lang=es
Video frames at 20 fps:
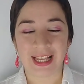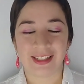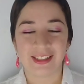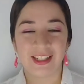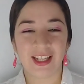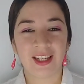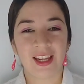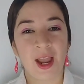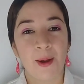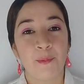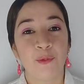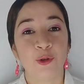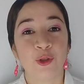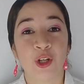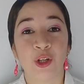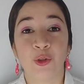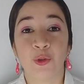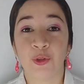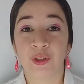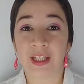Sé que a
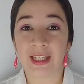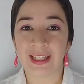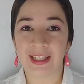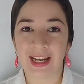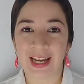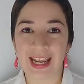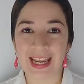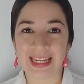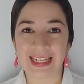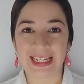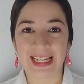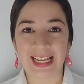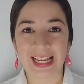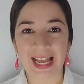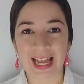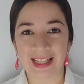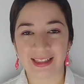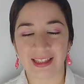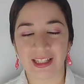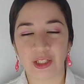muchos de ustedes les
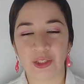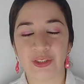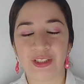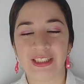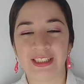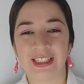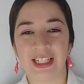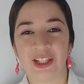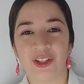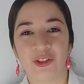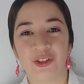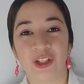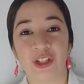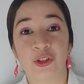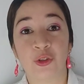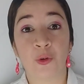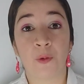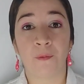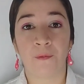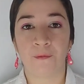encantan los diseños que
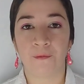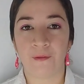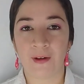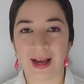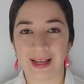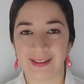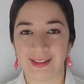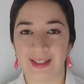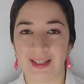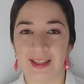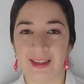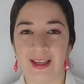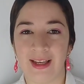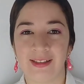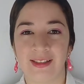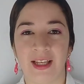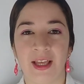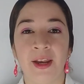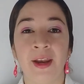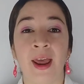son fáciles de
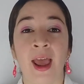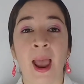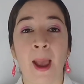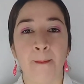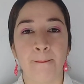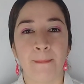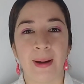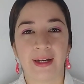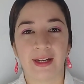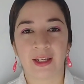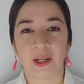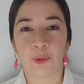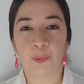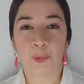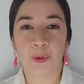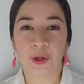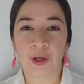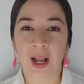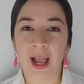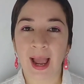hacer para que
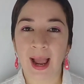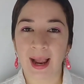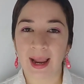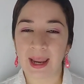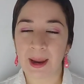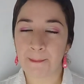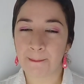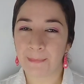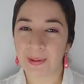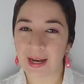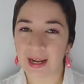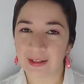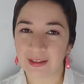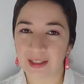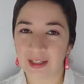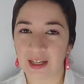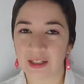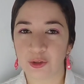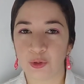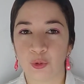puedan en
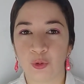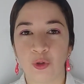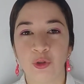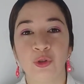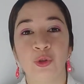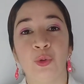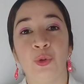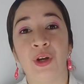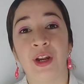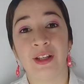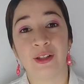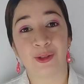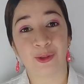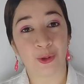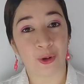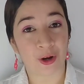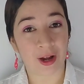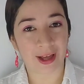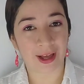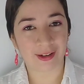práctica su costura en su
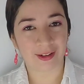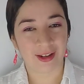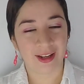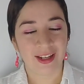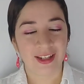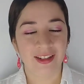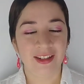hogar.